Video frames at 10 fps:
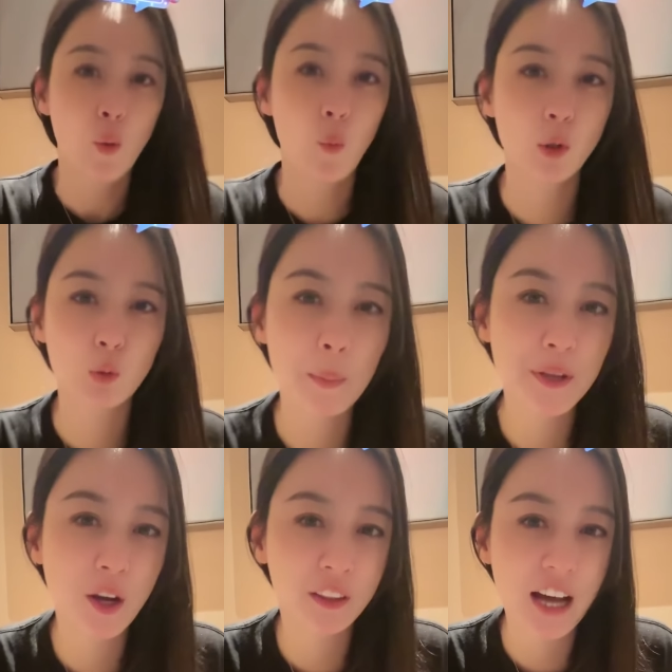我专门
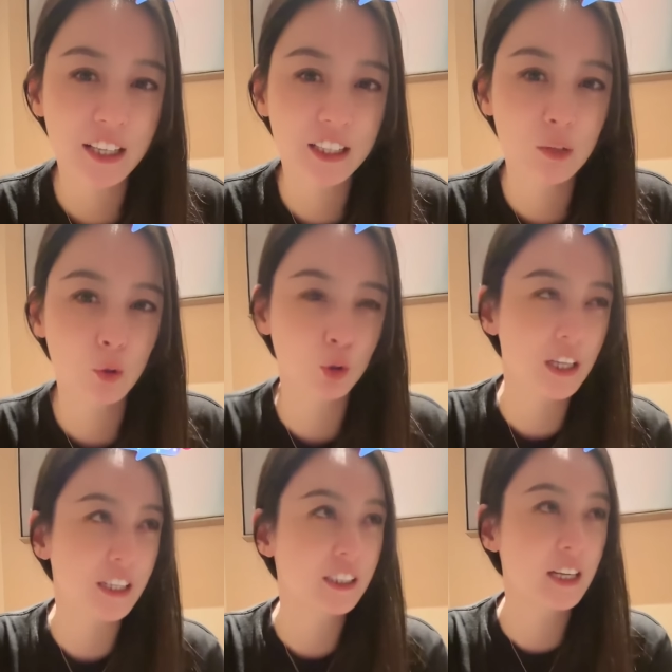要大哥，我说
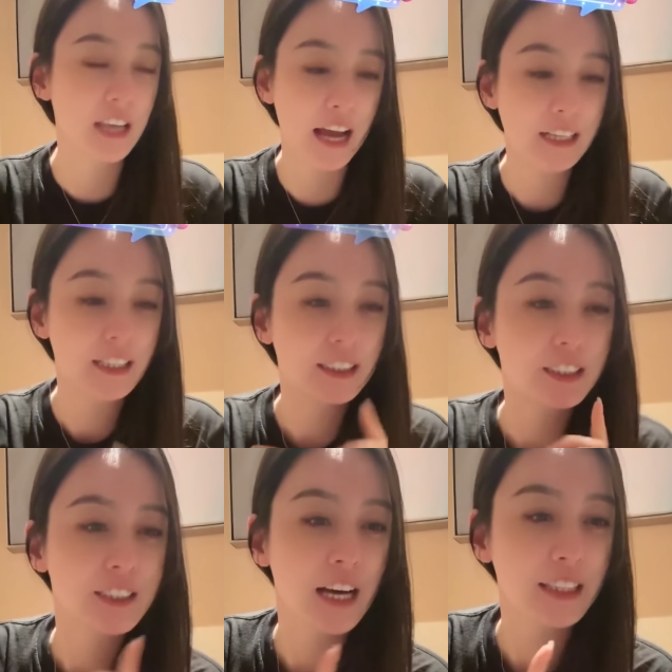大哥来
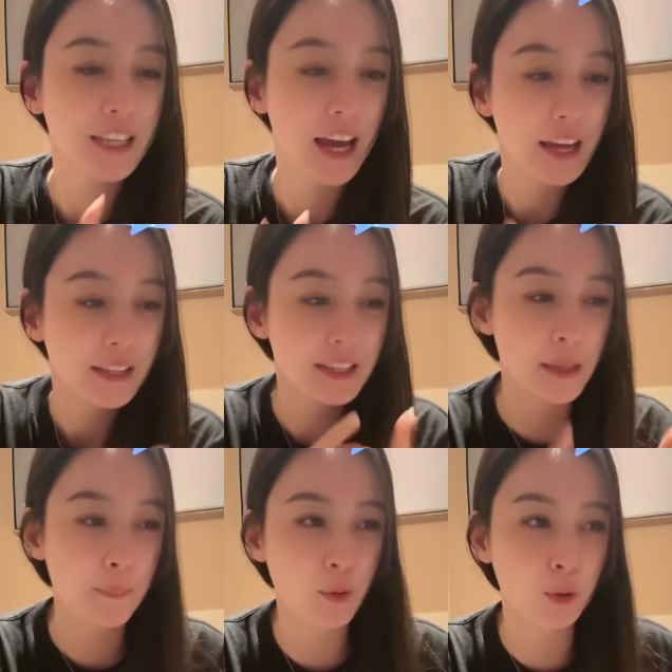这家店，
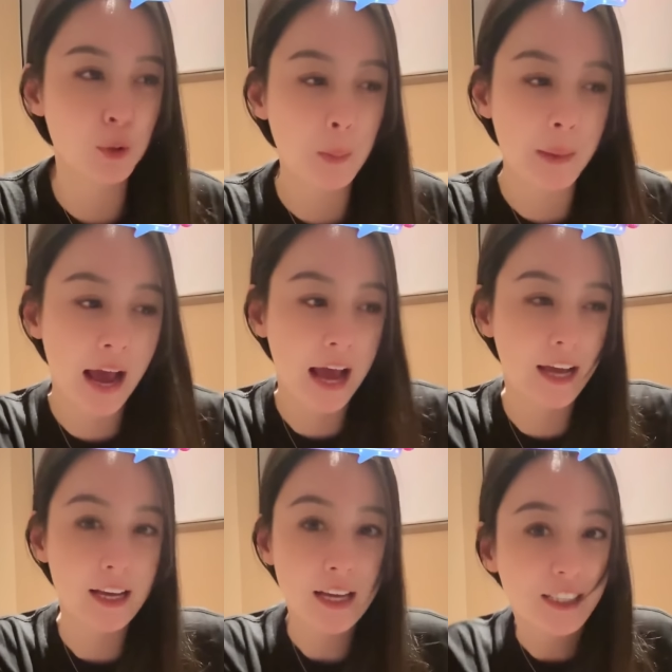你帮我去
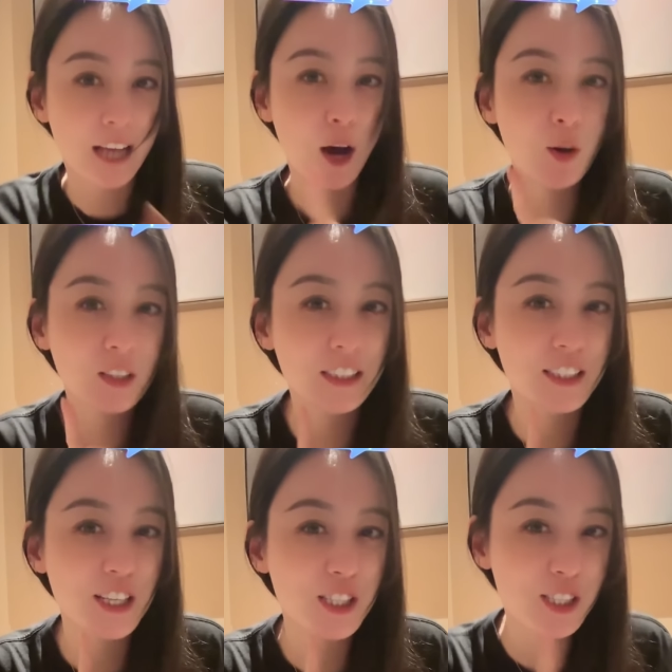买，然后呢，你
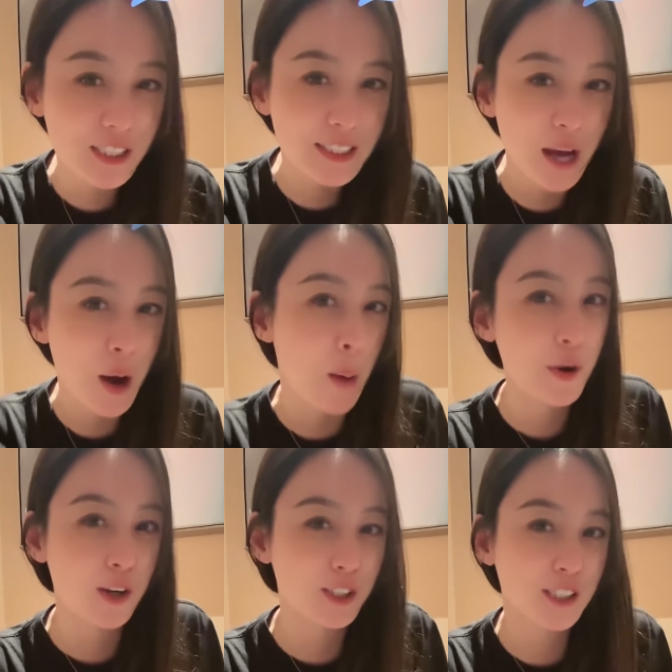先试一下好不
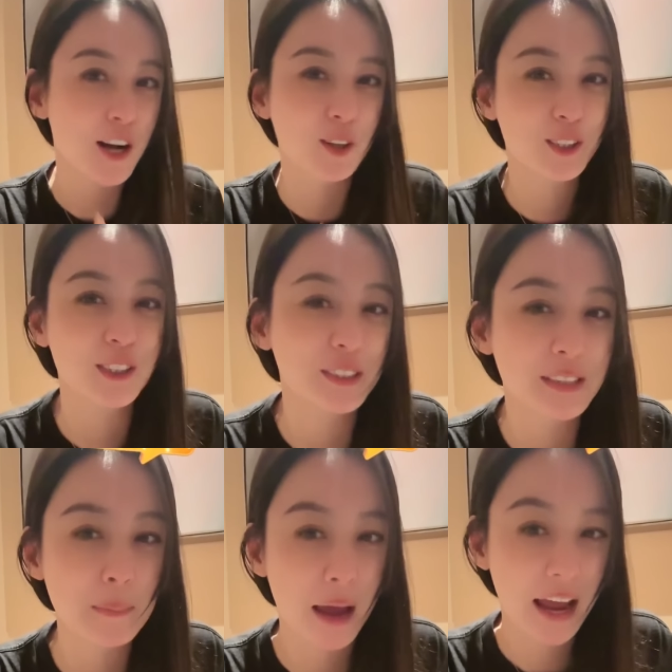好吃，好吃你
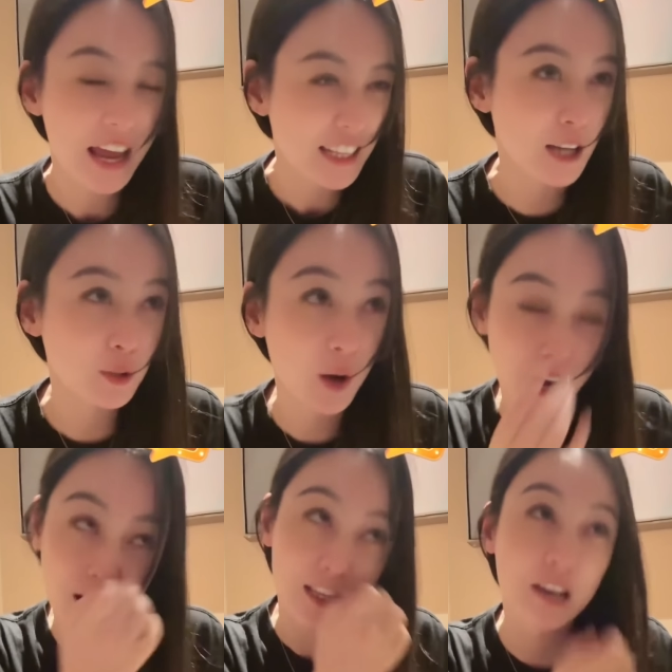再买。他说，
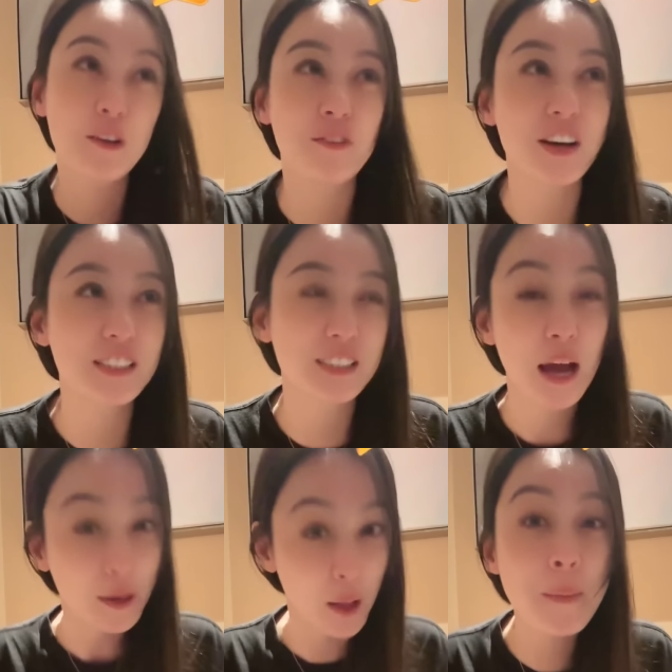他给我发信息，
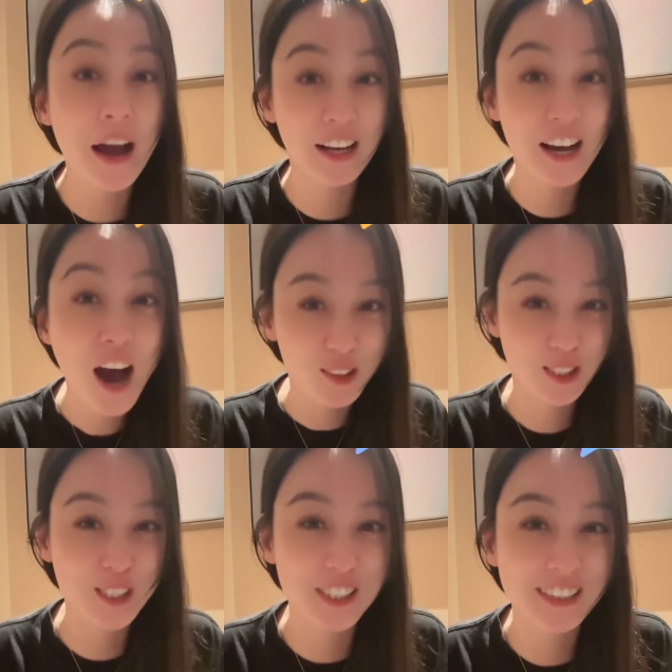老板很好
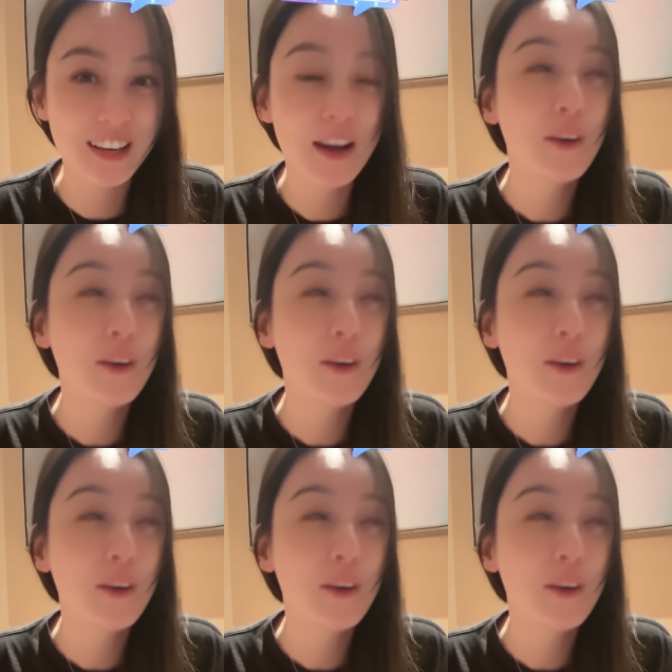吃。